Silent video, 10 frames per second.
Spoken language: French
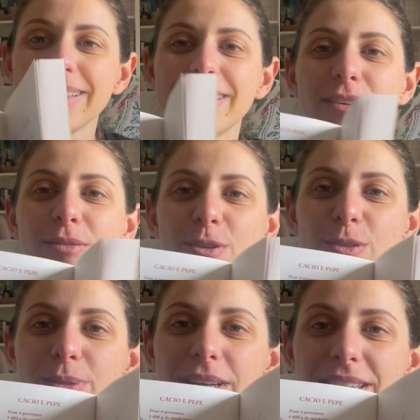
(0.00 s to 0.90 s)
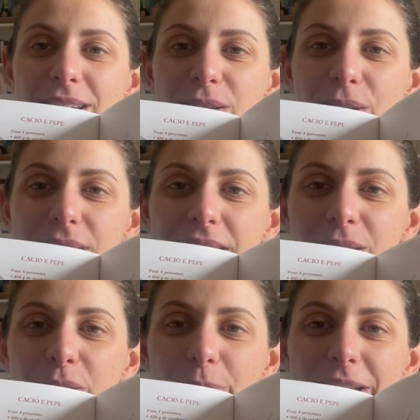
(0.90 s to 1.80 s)
Ça commence bien, il y a une recette
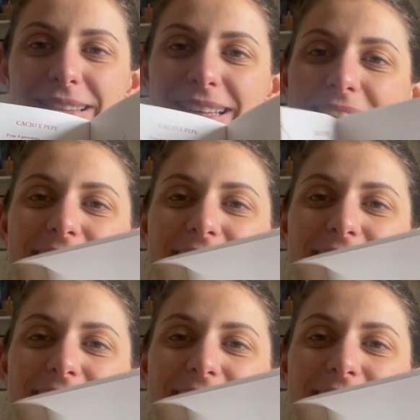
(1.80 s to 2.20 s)
de pâtes.